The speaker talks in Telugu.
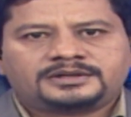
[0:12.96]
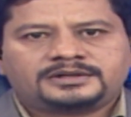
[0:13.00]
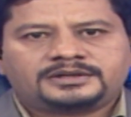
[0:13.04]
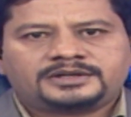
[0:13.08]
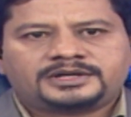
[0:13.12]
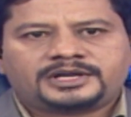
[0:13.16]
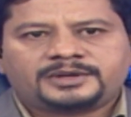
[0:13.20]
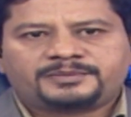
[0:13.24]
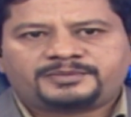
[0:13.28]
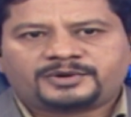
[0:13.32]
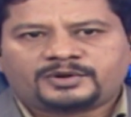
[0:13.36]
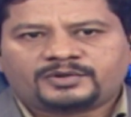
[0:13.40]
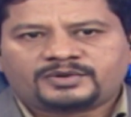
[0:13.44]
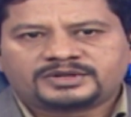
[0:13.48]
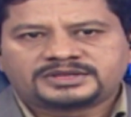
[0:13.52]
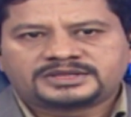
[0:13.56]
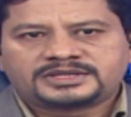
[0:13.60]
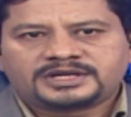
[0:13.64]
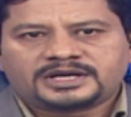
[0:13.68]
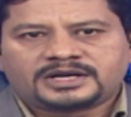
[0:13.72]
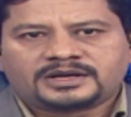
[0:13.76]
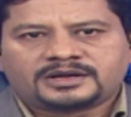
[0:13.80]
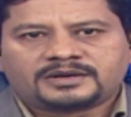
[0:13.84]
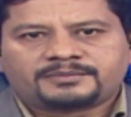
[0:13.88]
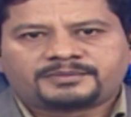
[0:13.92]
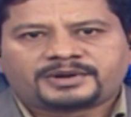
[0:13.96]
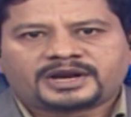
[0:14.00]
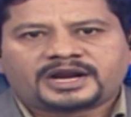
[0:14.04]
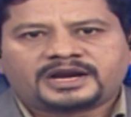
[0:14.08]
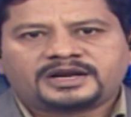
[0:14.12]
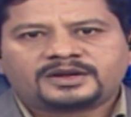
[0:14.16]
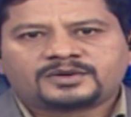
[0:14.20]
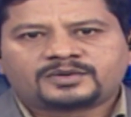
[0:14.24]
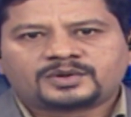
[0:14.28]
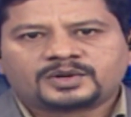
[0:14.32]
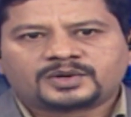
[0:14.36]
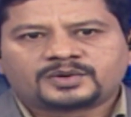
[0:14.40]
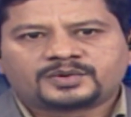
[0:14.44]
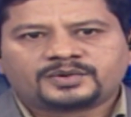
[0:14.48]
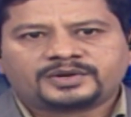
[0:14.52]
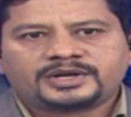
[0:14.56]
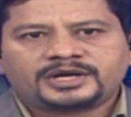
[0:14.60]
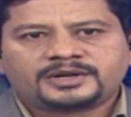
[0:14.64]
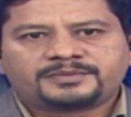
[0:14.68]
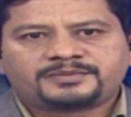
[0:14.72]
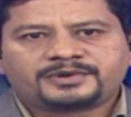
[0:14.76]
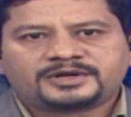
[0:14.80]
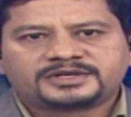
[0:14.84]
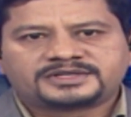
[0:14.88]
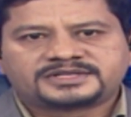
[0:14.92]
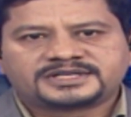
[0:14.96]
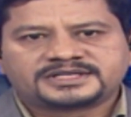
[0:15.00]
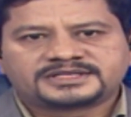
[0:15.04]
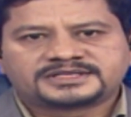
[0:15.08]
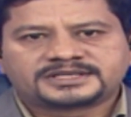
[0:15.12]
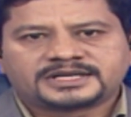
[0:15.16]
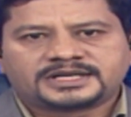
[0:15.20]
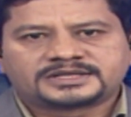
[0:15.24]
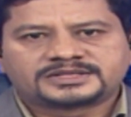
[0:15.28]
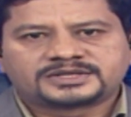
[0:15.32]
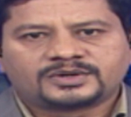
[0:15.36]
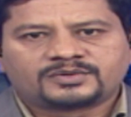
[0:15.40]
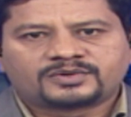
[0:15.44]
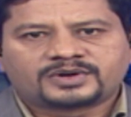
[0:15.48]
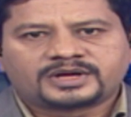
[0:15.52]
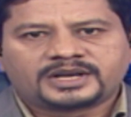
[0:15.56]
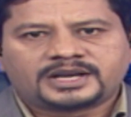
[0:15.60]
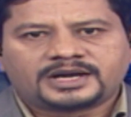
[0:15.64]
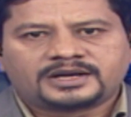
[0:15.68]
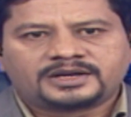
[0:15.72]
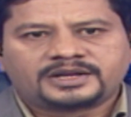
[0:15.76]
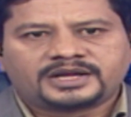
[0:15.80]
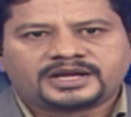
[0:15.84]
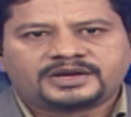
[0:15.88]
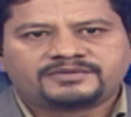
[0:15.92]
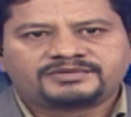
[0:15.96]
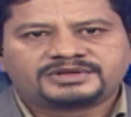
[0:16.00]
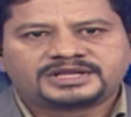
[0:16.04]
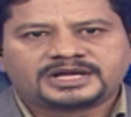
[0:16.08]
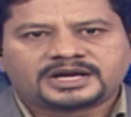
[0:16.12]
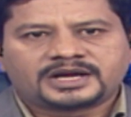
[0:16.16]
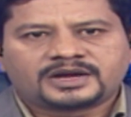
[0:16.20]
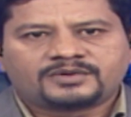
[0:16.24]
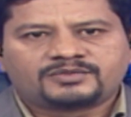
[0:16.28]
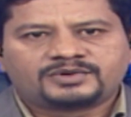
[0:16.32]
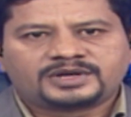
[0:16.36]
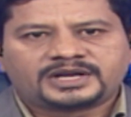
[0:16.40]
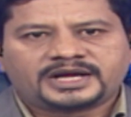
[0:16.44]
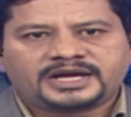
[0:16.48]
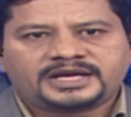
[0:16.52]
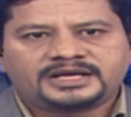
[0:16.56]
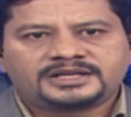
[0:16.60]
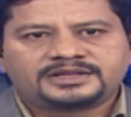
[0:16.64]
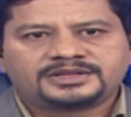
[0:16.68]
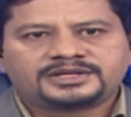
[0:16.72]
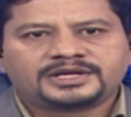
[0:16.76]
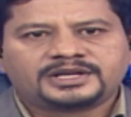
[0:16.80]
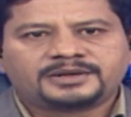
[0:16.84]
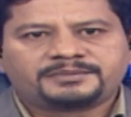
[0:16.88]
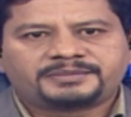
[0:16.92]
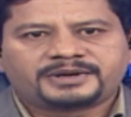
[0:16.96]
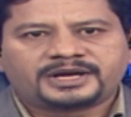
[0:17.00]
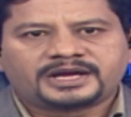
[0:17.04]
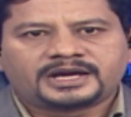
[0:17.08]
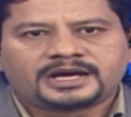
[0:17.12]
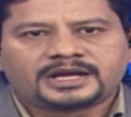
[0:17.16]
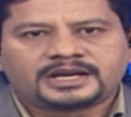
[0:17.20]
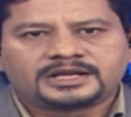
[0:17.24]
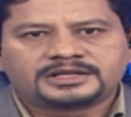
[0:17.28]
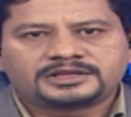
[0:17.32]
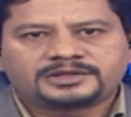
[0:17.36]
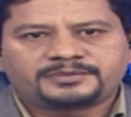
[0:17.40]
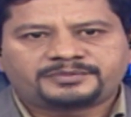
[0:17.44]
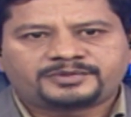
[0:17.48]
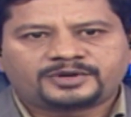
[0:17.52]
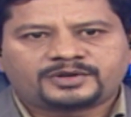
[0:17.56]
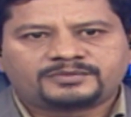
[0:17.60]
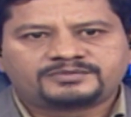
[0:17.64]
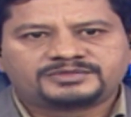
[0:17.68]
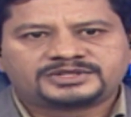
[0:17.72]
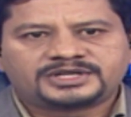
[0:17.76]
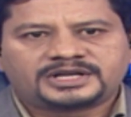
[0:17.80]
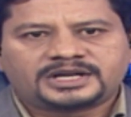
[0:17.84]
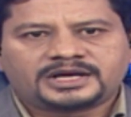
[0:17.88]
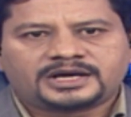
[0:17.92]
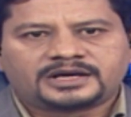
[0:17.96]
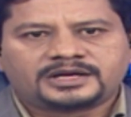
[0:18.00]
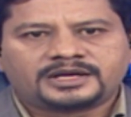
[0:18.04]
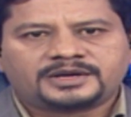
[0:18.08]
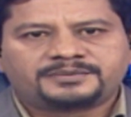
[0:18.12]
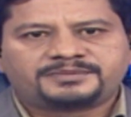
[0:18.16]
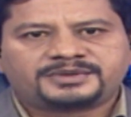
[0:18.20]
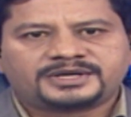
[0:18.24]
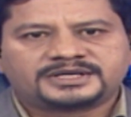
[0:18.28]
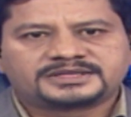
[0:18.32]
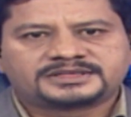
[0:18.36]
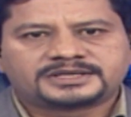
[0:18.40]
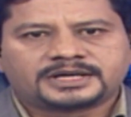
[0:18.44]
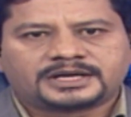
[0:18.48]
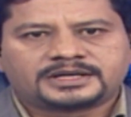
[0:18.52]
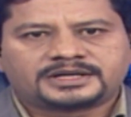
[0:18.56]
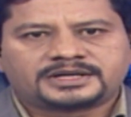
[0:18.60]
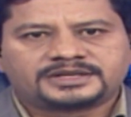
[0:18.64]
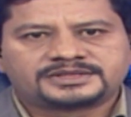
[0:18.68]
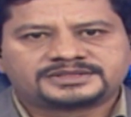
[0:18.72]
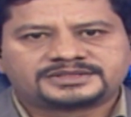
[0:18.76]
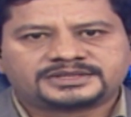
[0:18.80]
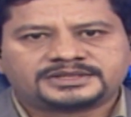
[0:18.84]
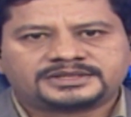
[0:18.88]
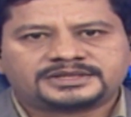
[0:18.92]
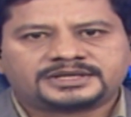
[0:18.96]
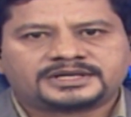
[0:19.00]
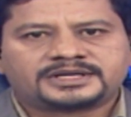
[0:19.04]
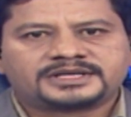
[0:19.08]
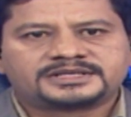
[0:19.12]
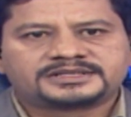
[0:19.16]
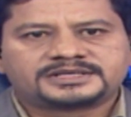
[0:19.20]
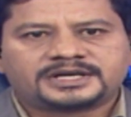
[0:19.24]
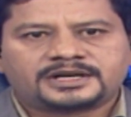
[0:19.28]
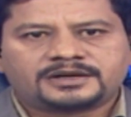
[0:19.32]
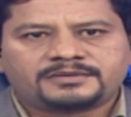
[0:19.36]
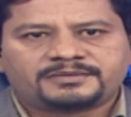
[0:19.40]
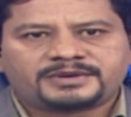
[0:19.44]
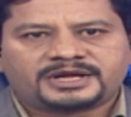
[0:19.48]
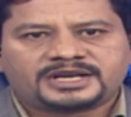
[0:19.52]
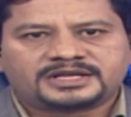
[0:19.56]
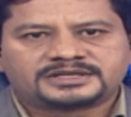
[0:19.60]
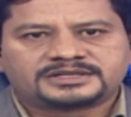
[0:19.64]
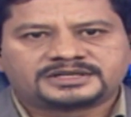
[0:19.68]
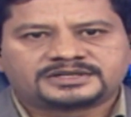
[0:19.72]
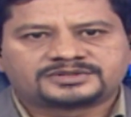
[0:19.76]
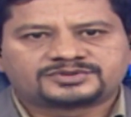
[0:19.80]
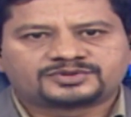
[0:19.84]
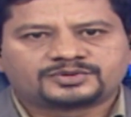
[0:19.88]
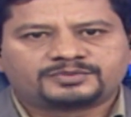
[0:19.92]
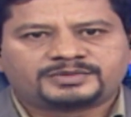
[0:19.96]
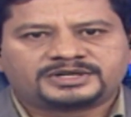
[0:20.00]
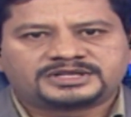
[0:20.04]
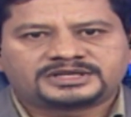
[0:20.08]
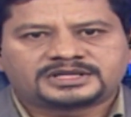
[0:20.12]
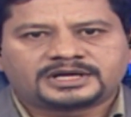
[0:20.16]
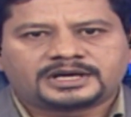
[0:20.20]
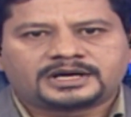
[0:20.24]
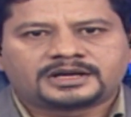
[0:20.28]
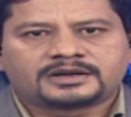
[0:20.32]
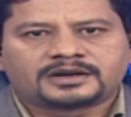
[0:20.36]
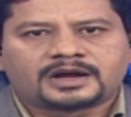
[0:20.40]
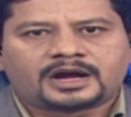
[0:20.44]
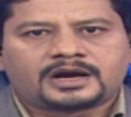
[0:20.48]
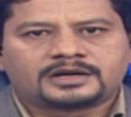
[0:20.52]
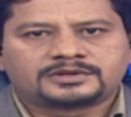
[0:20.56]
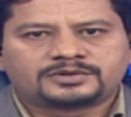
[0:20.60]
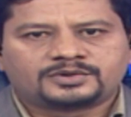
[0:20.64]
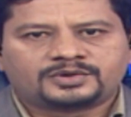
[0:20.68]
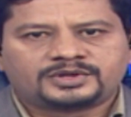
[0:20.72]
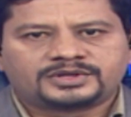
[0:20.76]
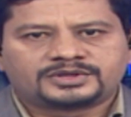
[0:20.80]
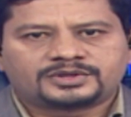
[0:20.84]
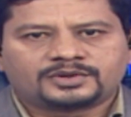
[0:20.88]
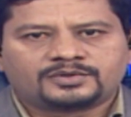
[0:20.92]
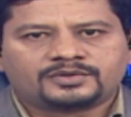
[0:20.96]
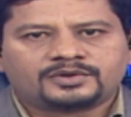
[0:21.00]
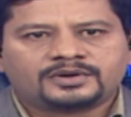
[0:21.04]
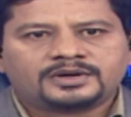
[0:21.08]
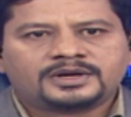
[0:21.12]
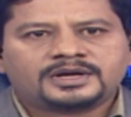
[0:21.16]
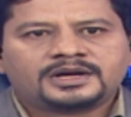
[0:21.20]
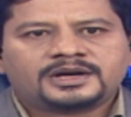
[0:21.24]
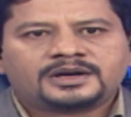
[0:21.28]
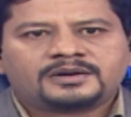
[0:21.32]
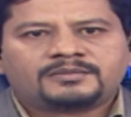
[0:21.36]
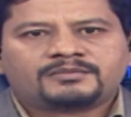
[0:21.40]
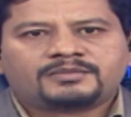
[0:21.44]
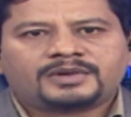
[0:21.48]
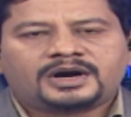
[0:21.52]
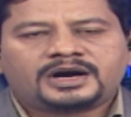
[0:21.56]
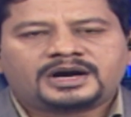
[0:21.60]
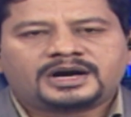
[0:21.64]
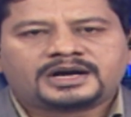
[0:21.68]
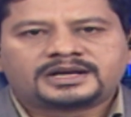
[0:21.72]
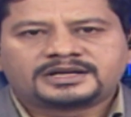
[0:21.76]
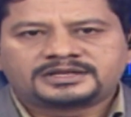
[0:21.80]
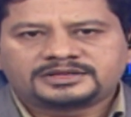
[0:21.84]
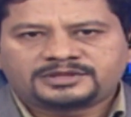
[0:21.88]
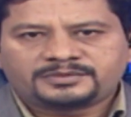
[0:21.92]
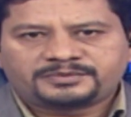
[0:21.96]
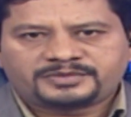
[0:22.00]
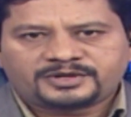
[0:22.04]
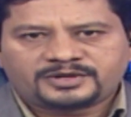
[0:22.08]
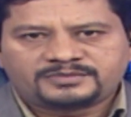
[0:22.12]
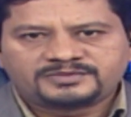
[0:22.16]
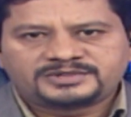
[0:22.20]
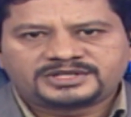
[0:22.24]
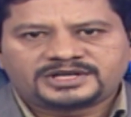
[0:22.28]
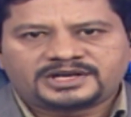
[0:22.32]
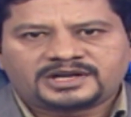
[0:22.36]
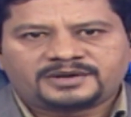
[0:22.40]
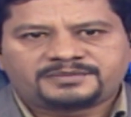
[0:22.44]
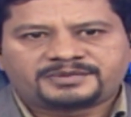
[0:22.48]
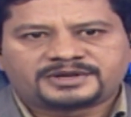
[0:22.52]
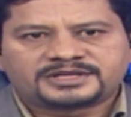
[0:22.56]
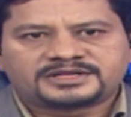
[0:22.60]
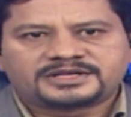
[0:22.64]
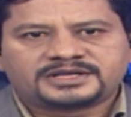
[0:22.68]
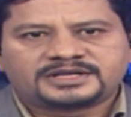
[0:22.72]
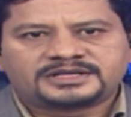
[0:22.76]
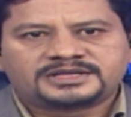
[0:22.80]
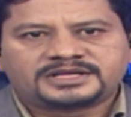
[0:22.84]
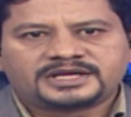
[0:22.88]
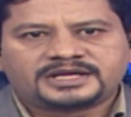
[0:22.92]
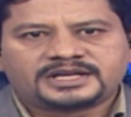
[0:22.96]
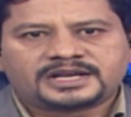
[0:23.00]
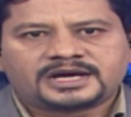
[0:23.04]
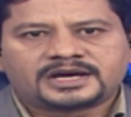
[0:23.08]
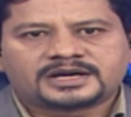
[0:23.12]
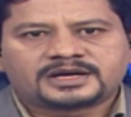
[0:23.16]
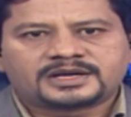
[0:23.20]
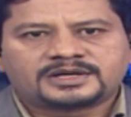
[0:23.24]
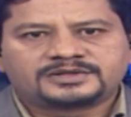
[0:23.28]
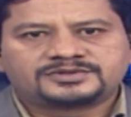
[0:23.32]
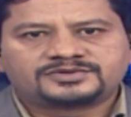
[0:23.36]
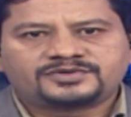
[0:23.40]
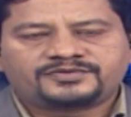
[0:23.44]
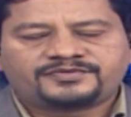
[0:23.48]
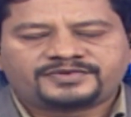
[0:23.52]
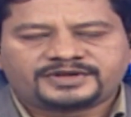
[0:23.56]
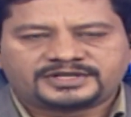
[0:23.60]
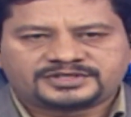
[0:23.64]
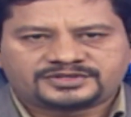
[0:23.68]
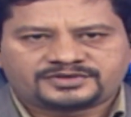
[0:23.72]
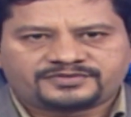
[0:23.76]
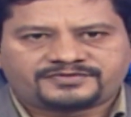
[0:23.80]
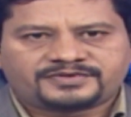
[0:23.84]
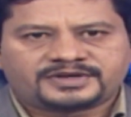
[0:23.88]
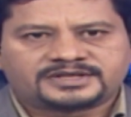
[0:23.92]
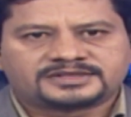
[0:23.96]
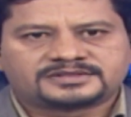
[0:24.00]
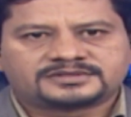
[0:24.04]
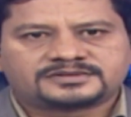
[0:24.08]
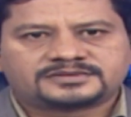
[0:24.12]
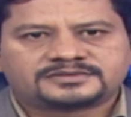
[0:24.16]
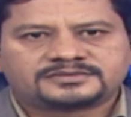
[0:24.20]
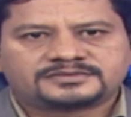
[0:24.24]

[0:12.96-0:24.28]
డిపో వద్ద ప్రయాణికులకు ఏర్పాటు చేసిన సౌకర్యాలు ఏ విధంగా ఉన్నాయి దీనిపై అనంతపురం జిల్లా ఏపీఎస్ఆర్టీసీ రీజనల్ మేనేజర్ సుమంత్ ఆర్ అధోనితో మా అనంతపురం జిల్లా ప్రతినిధి నాగరాజు ఫేస్ టు ఫేస్